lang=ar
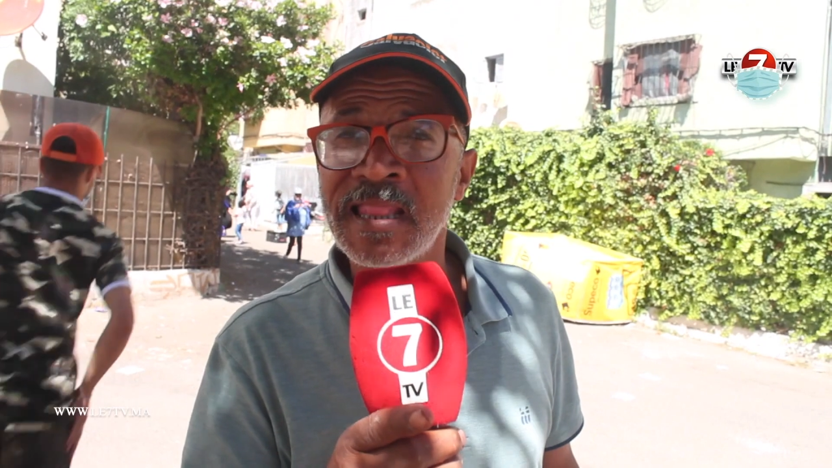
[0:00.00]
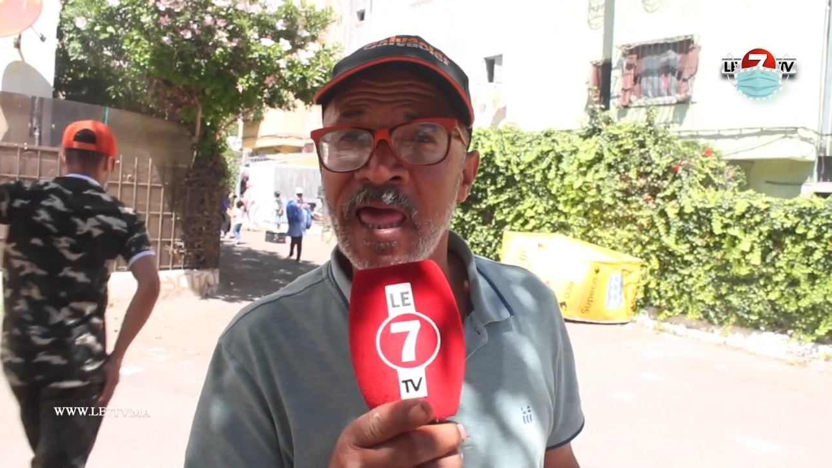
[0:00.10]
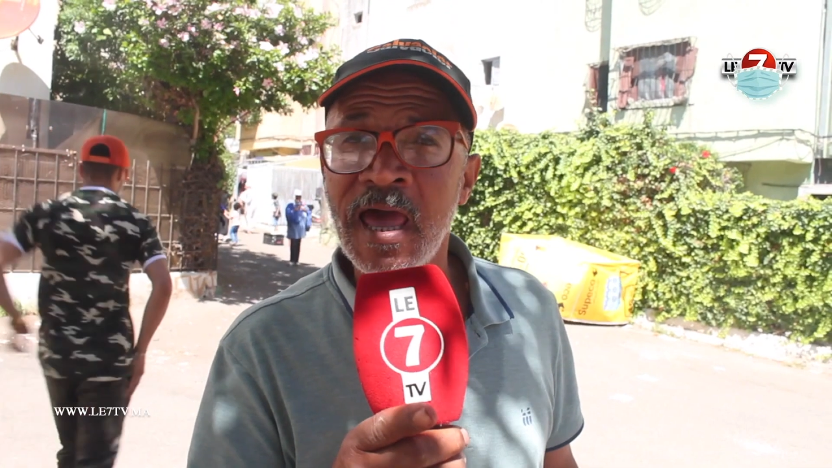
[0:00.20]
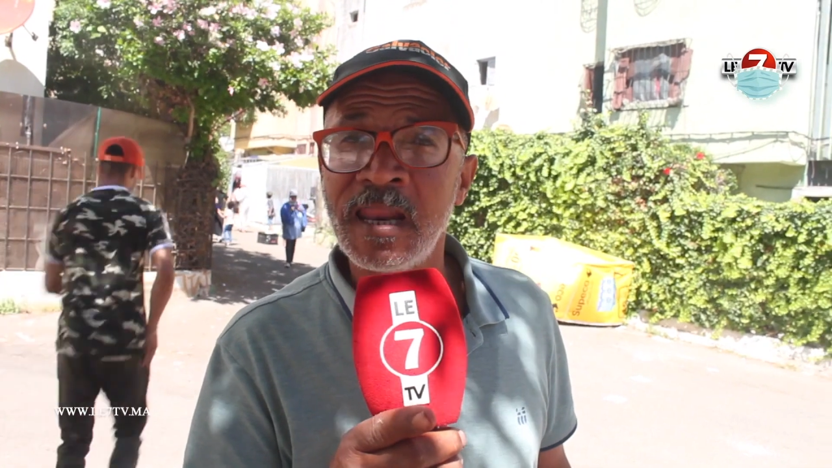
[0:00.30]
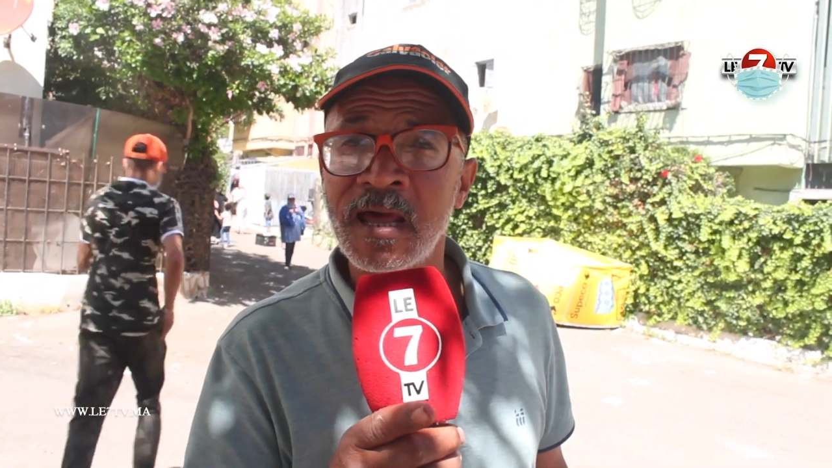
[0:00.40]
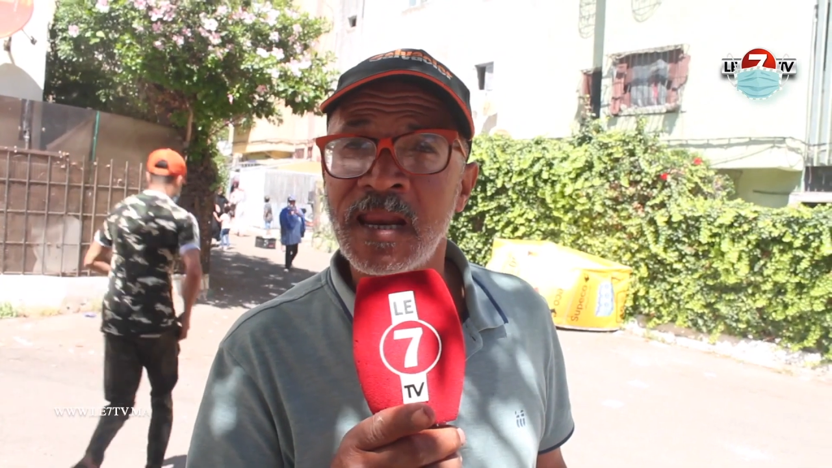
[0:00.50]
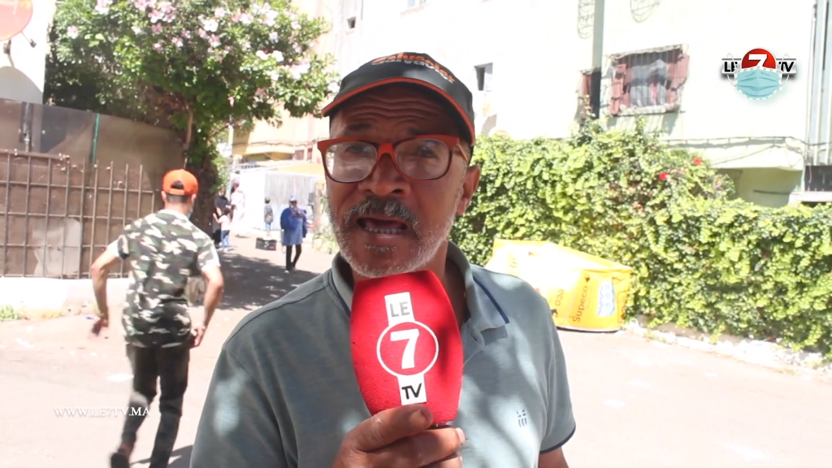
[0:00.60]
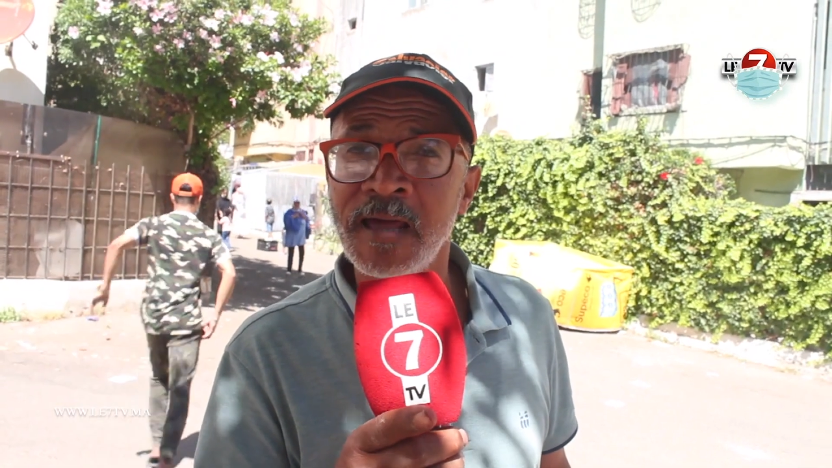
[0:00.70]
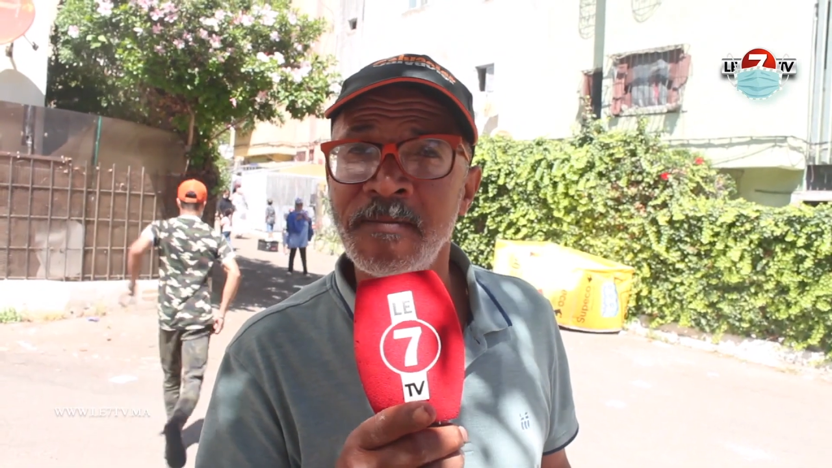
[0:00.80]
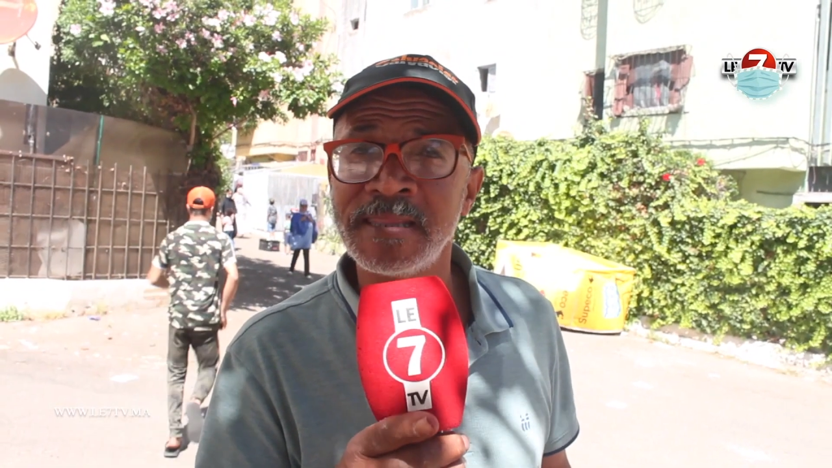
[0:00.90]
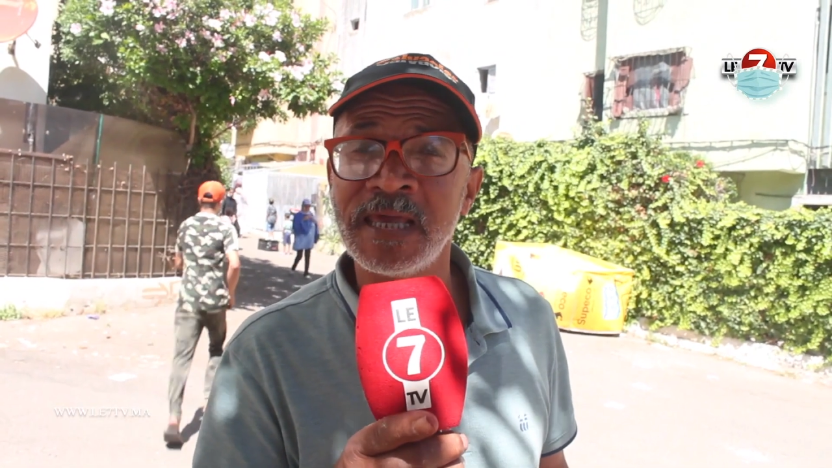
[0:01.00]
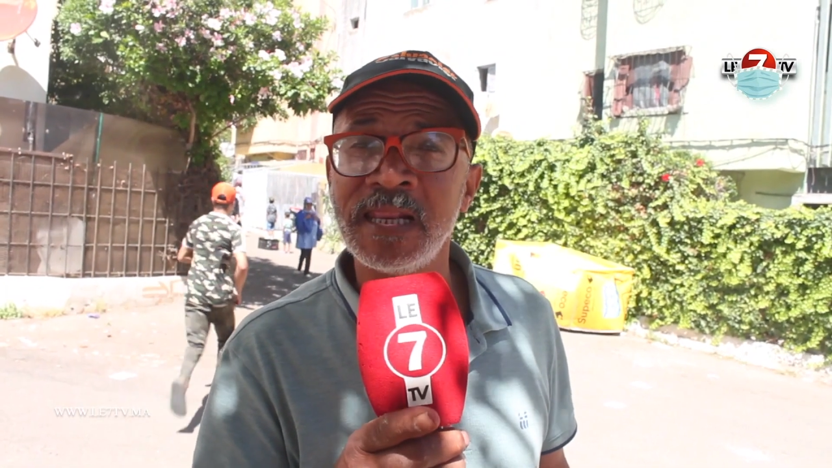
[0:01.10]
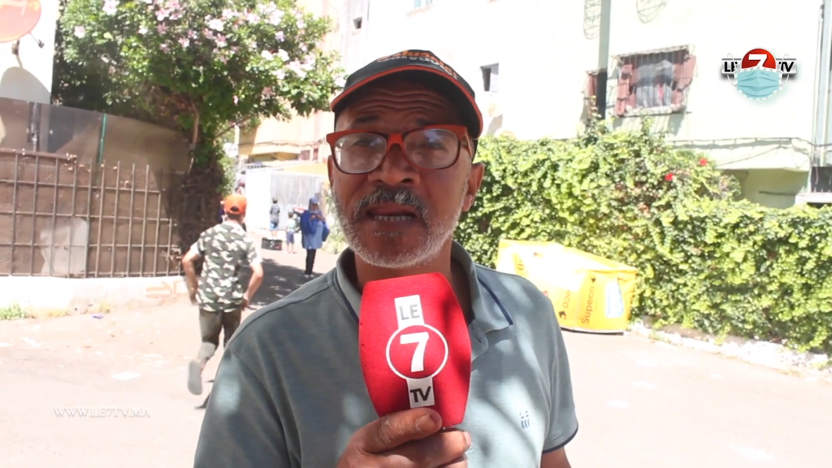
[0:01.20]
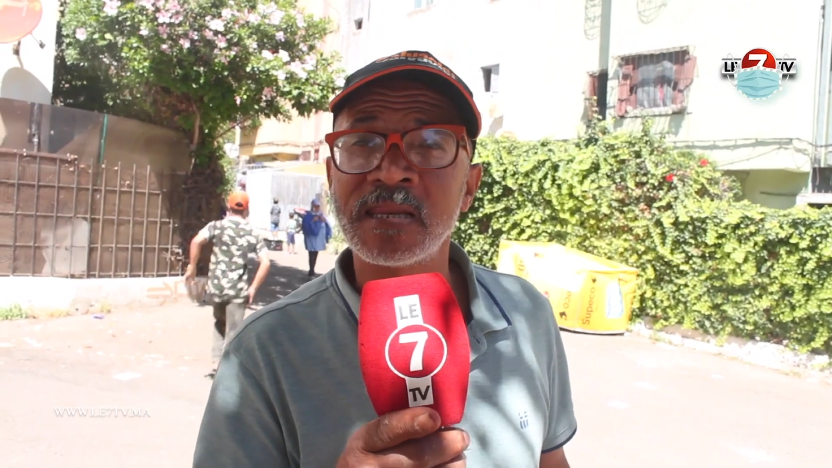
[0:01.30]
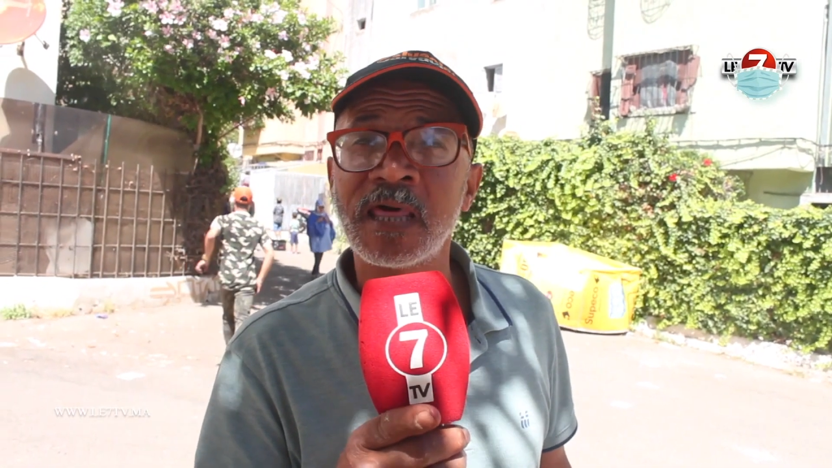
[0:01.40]
هذه الحاله على كان معدي
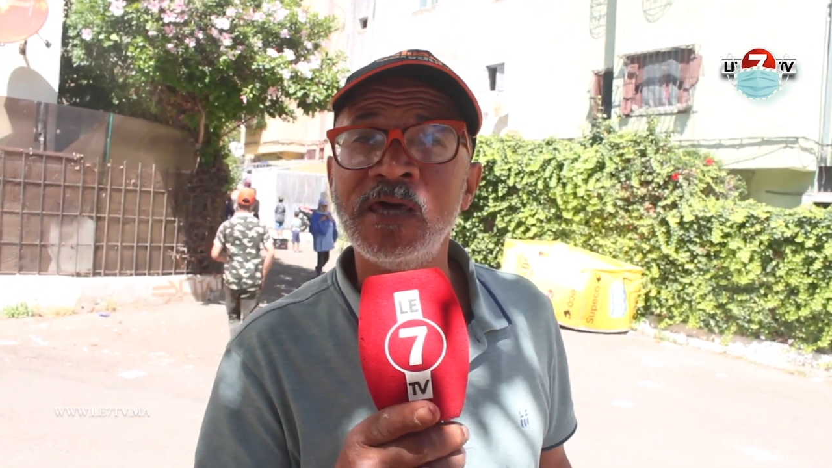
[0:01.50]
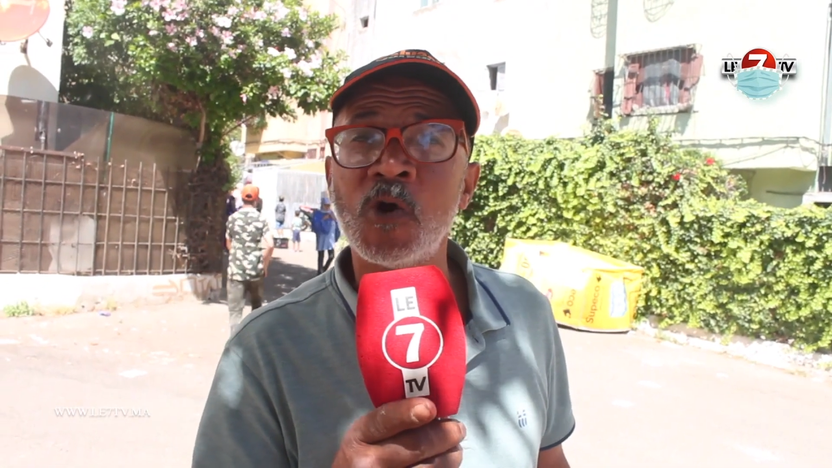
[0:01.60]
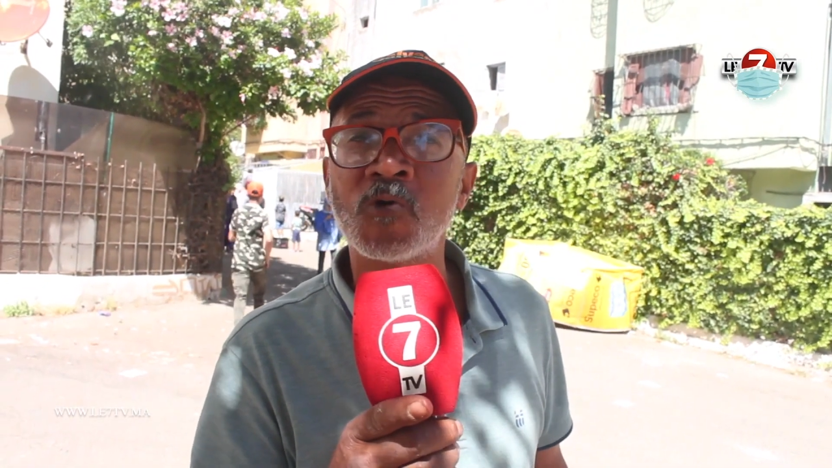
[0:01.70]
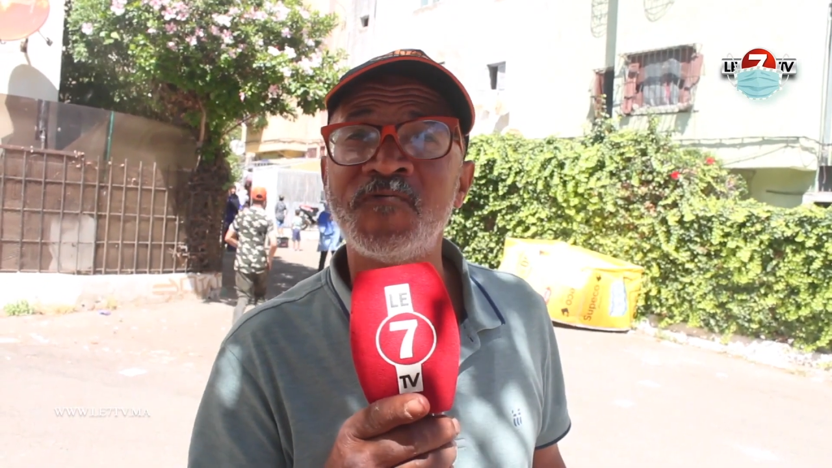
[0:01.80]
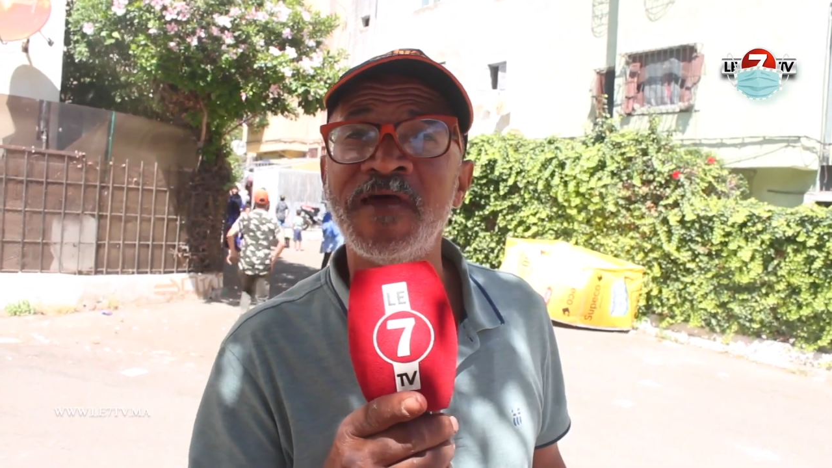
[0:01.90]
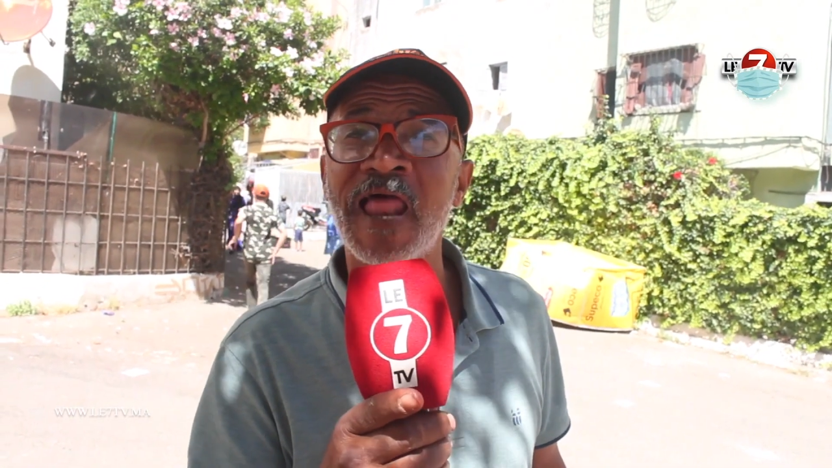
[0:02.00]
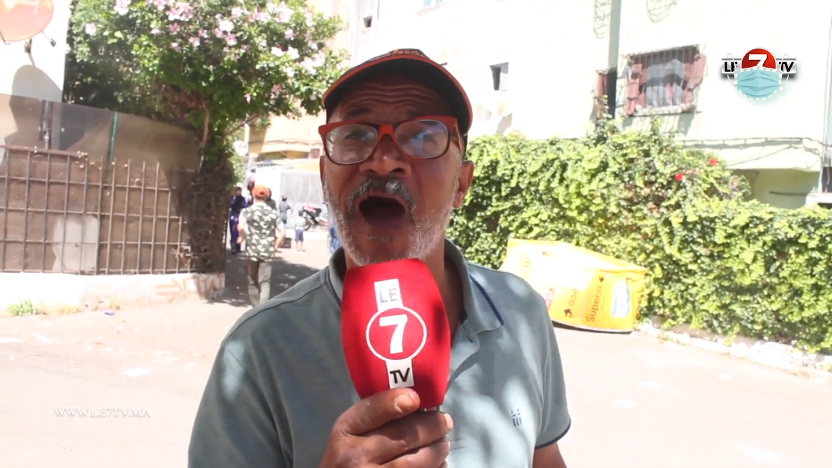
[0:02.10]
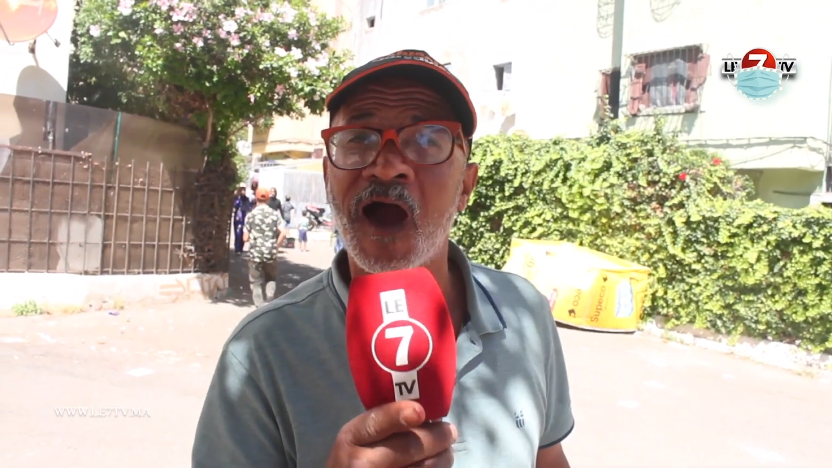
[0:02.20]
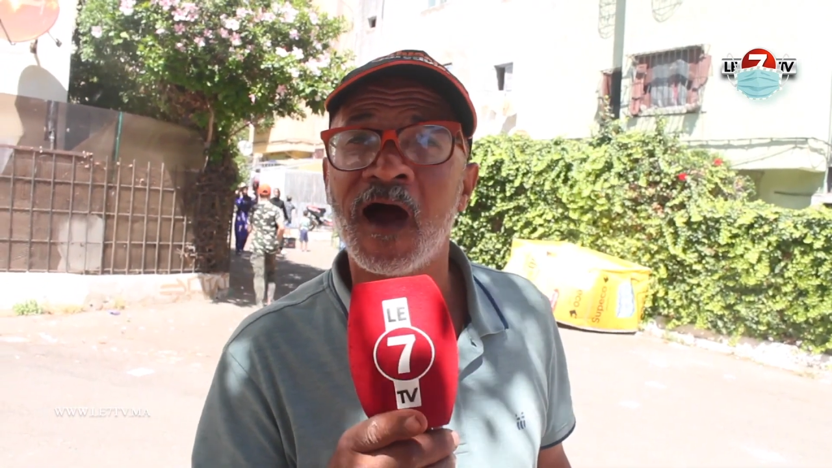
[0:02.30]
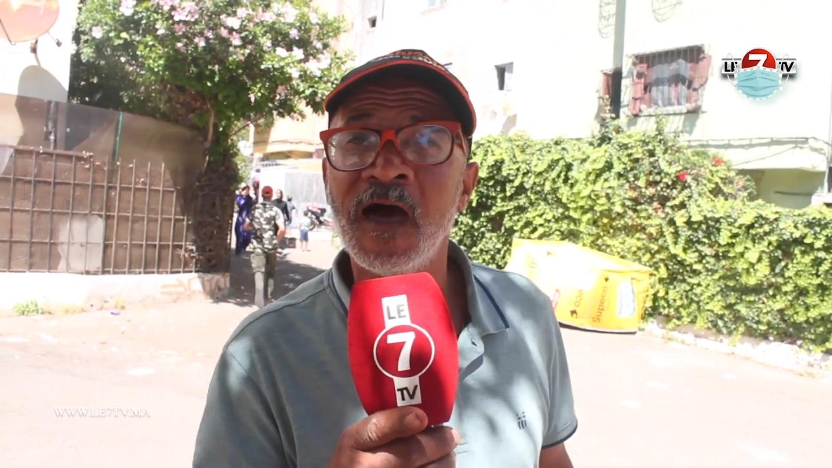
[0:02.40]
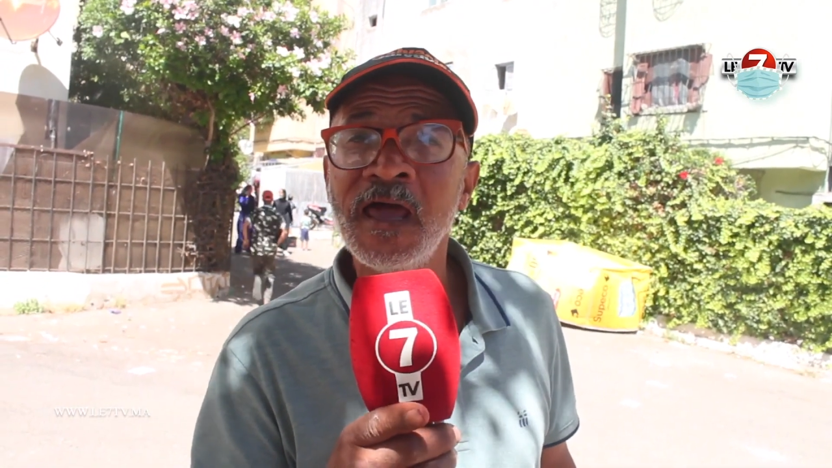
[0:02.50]
عليه الله ياخذ فيه الحق